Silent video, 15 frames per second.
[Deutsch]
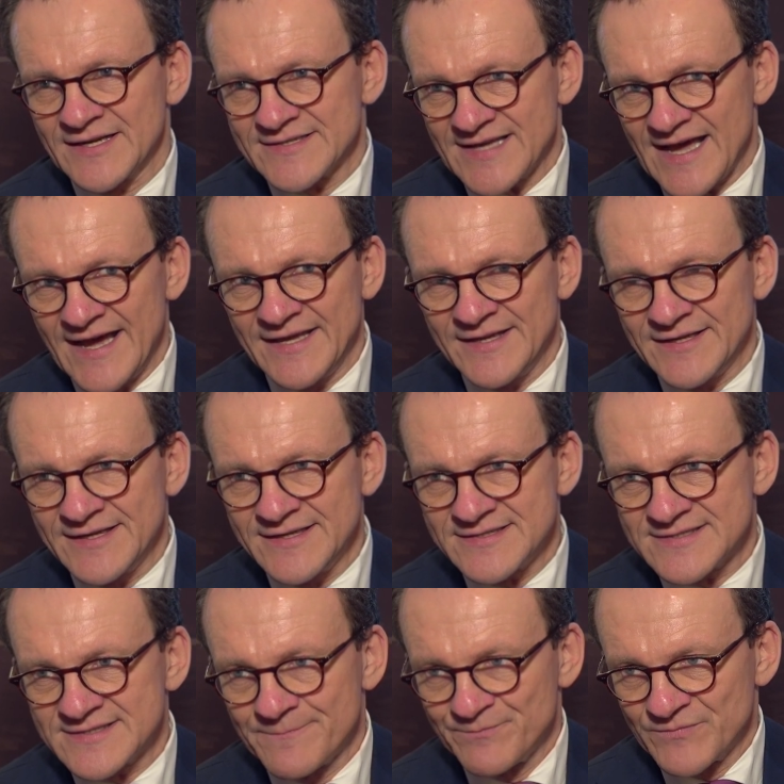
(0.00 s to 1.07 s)
Das eine
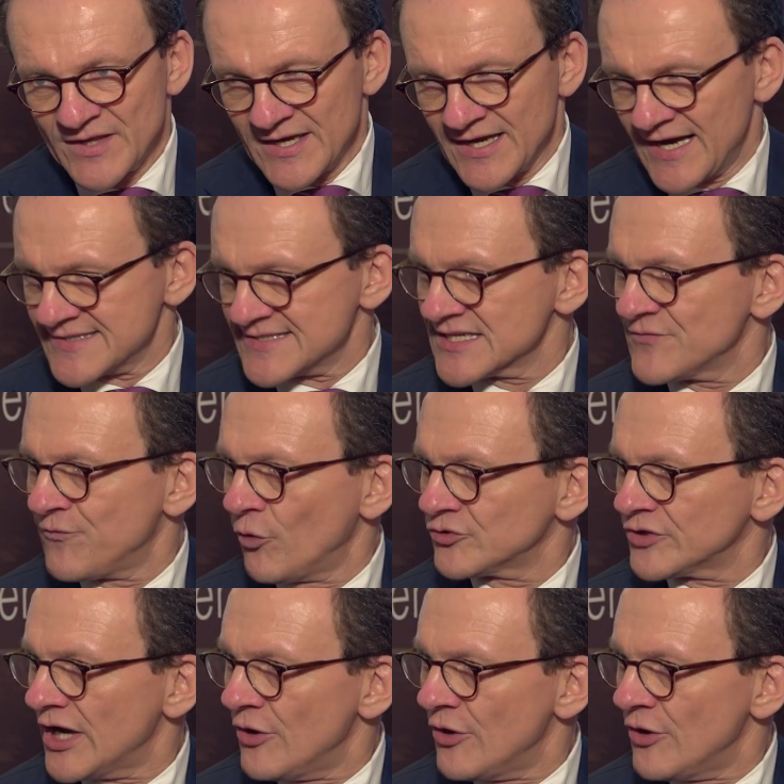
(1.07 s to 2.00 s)
ist Kassequote